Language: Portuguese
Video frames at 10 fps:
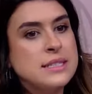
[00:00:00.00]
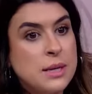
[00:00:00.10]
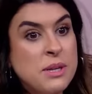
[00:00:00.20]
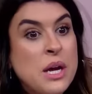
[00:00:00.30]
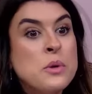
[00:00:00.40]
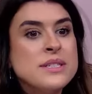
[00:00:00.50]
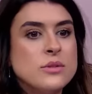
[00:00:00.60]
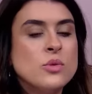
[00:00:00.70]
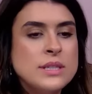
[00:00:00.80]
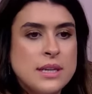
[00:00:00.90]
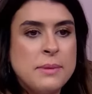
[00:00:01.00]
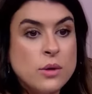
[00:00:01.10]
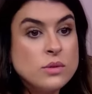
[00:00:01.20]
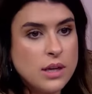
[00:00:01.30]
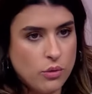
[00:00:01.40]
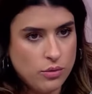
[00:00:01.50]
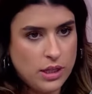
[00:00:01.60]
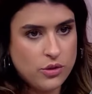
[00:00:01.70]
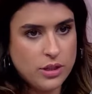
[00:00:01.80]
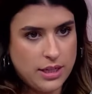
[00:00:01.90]
exame, não, no exame não deu
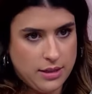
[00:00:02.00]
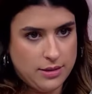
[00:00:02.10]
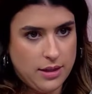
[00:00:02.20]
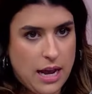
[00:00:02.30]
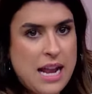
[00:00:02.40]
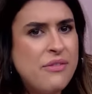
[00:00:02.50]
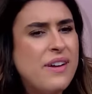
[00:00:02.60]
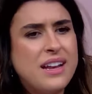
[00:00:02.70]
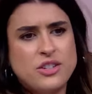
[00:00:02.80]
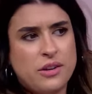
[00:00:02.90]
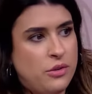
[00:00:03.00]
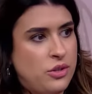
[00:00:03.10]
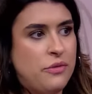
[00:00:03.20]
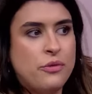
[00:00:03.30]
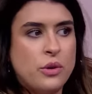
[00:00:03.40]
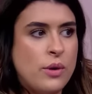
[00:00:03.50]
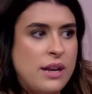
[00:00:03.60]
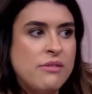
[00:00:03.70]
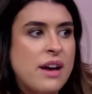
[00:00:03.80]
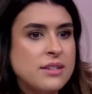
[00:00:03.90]
intolerância. ele, ele já, eu já fui com
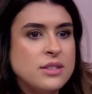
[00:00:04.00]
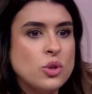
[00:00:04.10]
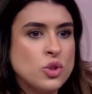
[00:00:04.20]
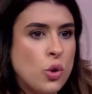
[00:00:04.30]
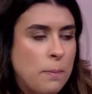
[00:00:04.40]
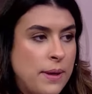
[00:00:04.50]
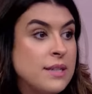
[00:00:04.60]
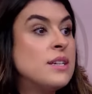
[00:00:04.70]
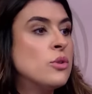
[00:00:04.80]
ele em várias endoscopias,